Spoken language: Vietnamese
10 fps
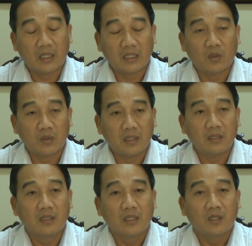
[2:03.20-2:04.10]
lực đầu
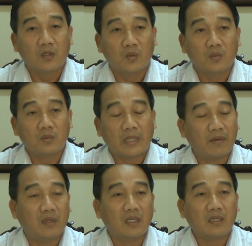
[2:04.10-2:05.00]
tư cũng
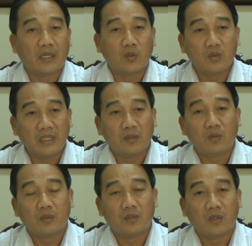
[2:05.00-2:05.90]
theo hình thức là cuốn
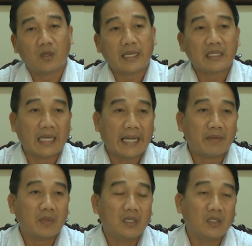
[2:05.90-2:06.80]
chiếu cho các
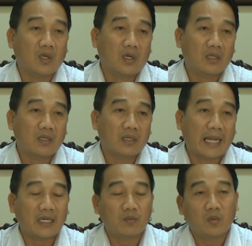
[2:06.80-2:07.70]
xã mà được chọn
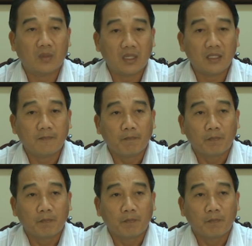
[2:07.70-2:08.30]
đạt nông thôn mới